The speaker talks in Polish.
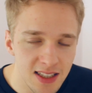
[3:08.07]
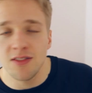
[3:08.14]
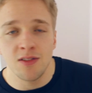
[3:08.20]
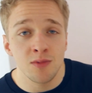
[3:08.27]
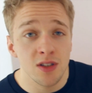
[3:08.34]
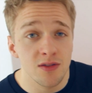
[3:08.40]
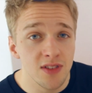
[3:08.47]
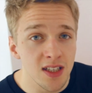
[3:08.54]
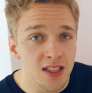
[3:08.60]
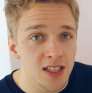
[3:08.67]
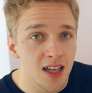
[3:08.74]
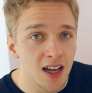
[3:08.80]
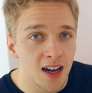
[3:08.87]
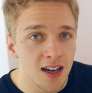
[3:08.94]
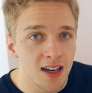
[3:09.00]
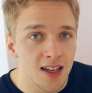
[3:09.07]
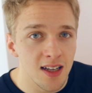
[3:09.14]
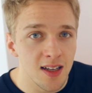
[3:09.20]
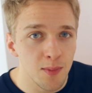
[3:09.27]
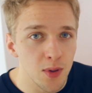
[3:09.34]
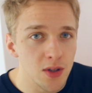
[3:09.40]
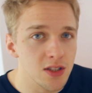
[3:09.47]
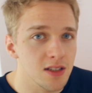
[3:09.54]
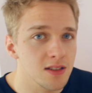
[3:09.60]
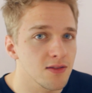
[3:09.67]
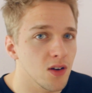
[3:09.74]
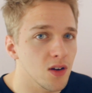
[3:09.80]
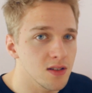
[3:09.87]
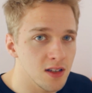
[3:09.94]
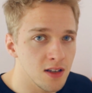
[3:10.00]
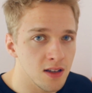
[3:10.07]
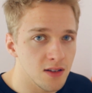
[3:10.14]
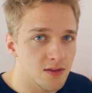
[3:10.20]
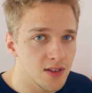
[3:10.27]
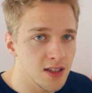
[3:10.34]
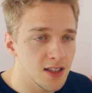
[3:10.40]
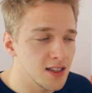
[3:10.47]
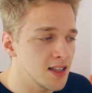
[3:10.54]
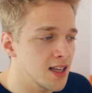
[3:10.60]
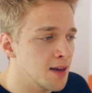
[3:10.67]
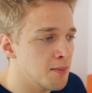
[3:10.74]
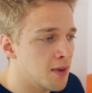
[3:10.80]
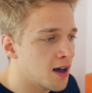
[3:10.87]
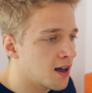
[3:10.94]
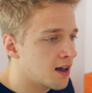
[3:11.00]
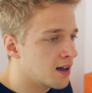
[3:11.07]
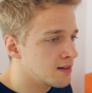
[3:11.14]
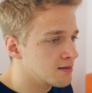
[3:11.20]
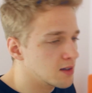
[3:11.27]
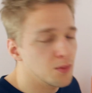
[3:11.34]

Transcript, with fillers: Nie wiem czy wiecie, ale podczas wchodzenia do windy nie ma,